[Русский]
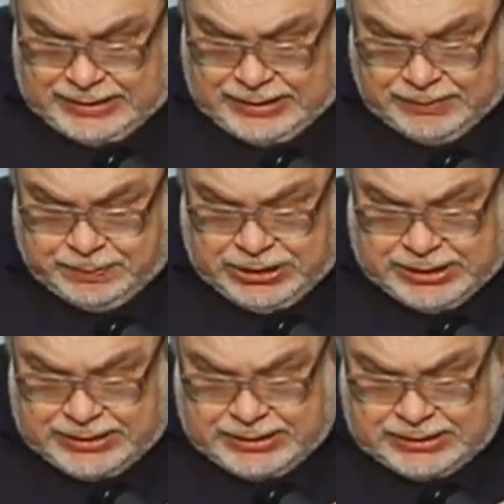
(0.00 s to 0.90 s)
И
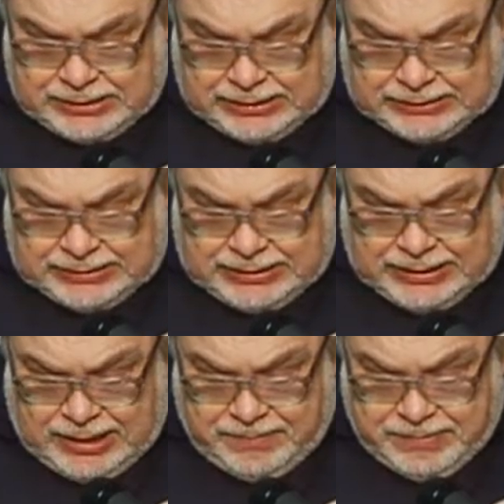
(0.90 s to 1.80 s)
приходите, сказано,
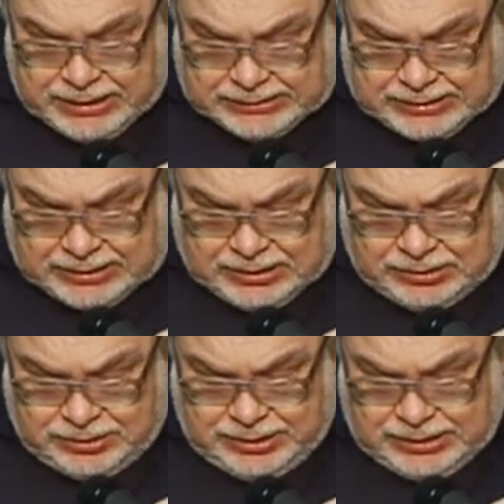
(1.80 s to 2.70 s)
на место,
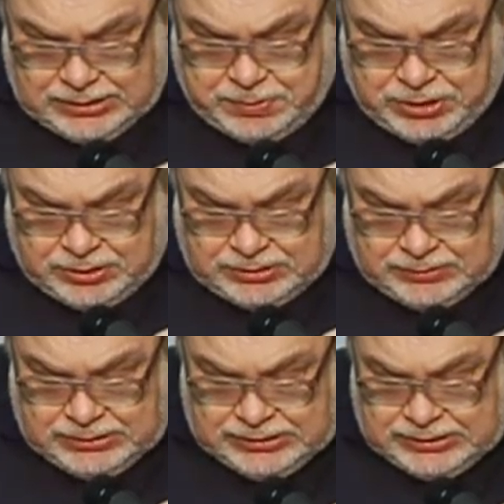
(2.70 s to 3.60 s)
которое изберет
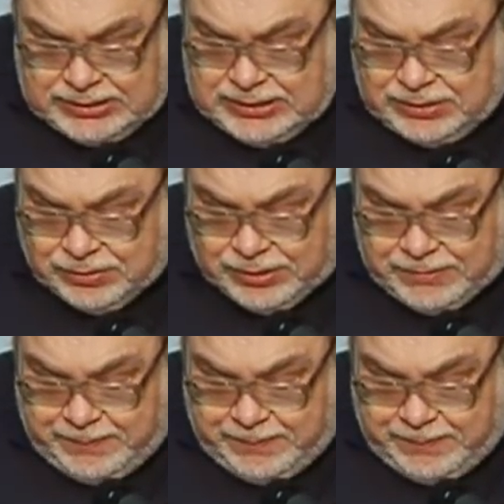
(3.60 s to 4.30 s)
всесильный твой.